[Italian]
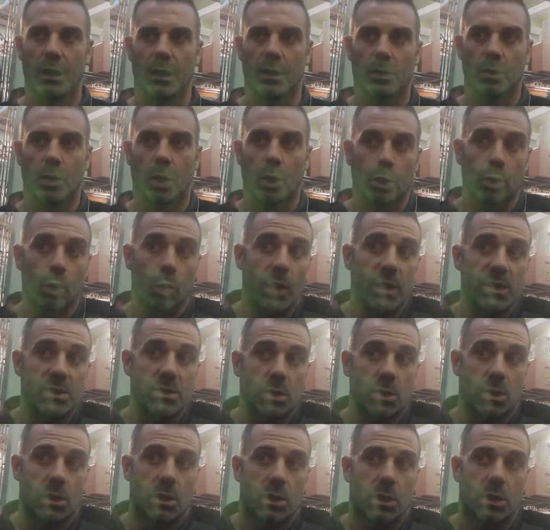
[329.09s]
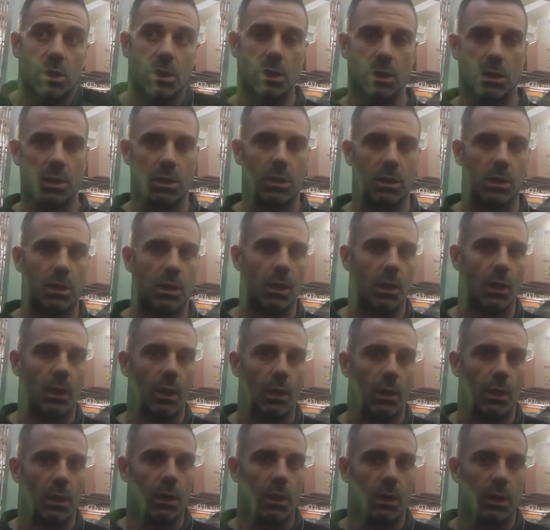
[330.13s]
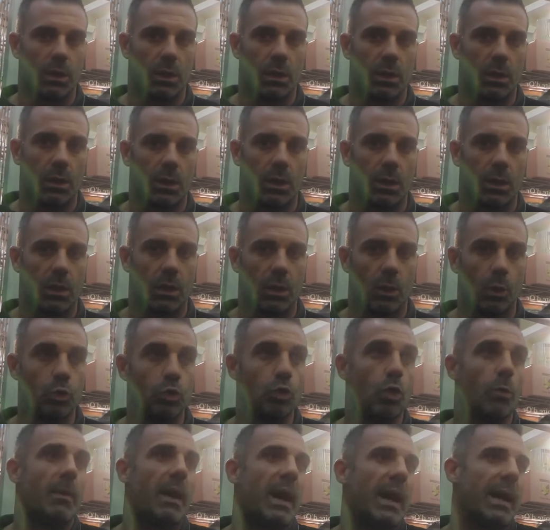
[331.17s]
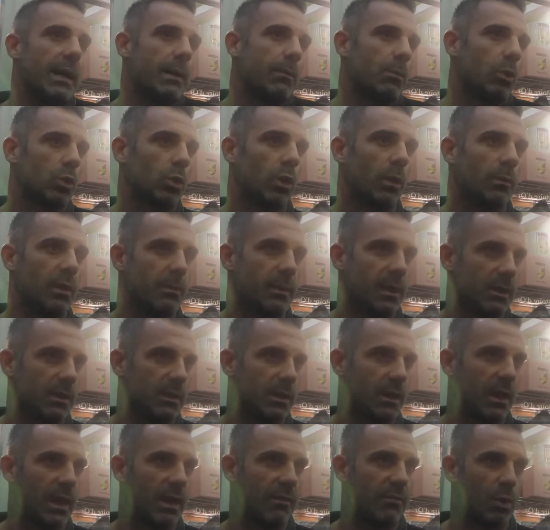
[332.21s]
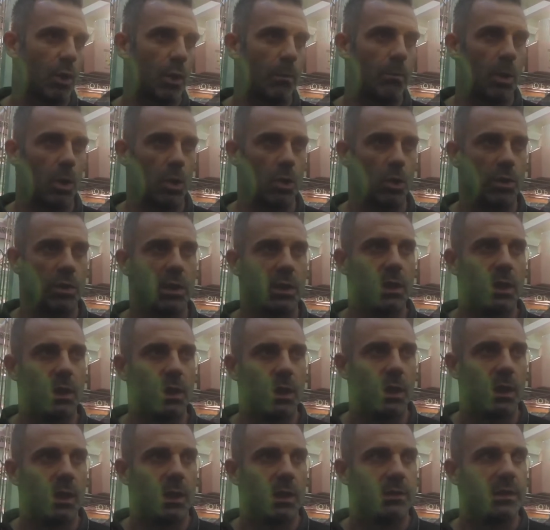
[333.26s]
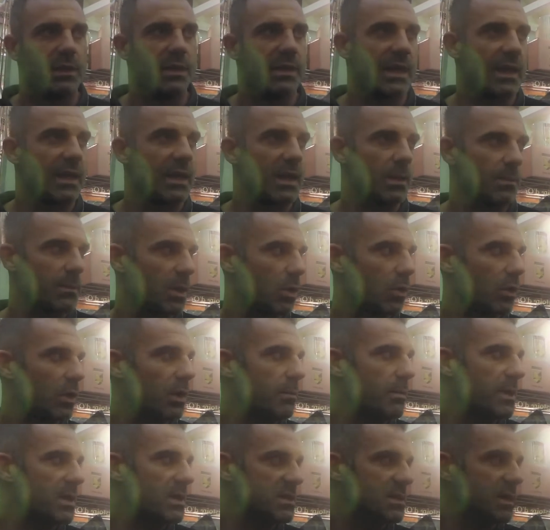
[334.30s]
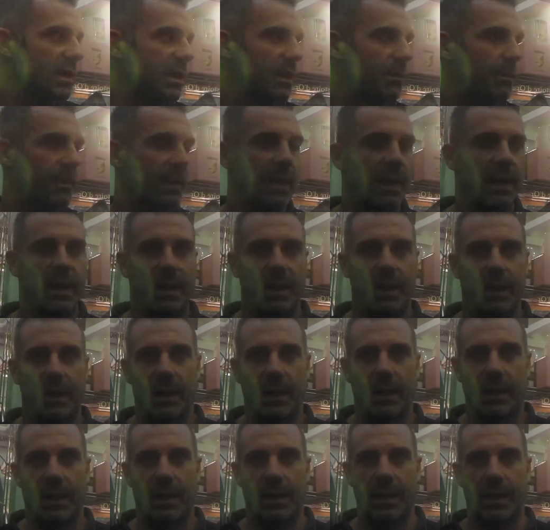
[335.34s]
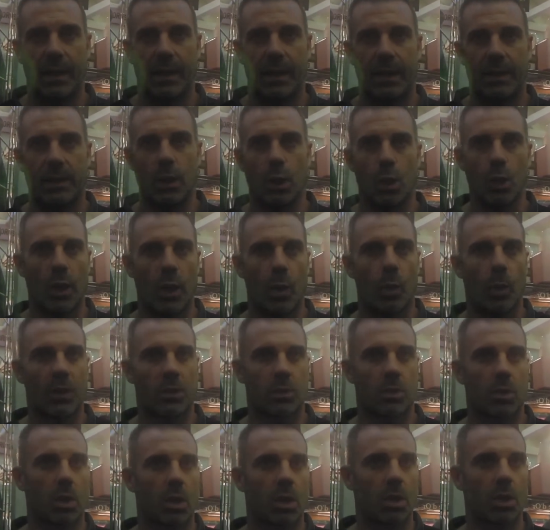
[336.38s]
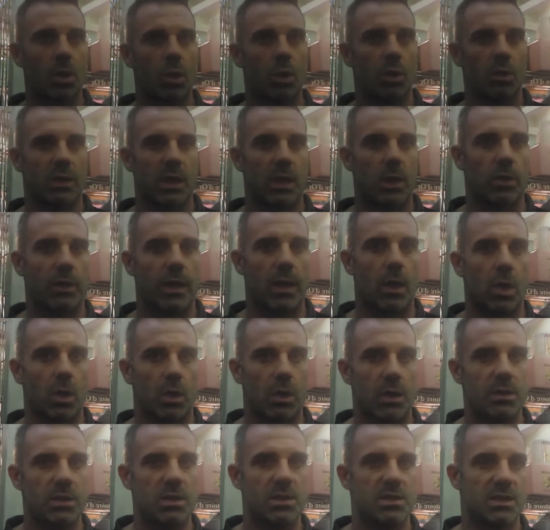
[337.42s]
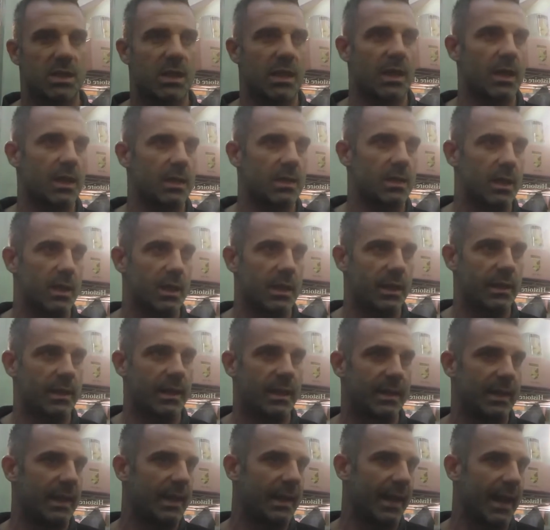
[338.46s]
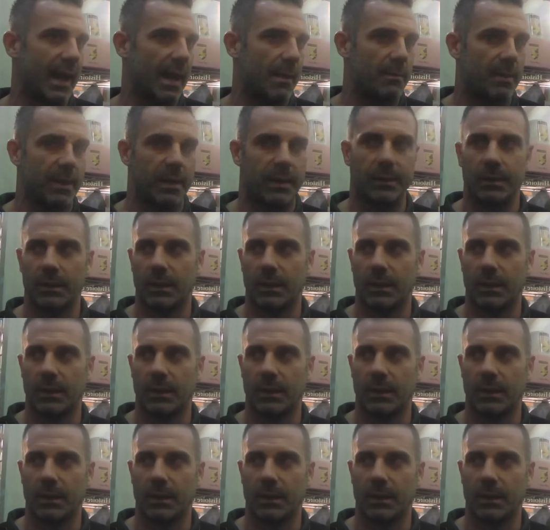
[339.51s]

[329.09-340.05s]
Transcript: tolto questo, eh, un domani molto probabilmente avrò il modo di di chiarirmi con il mister, di parlare io e lui a quattro occhi, lontano da occhi indiscreti e da telecamere.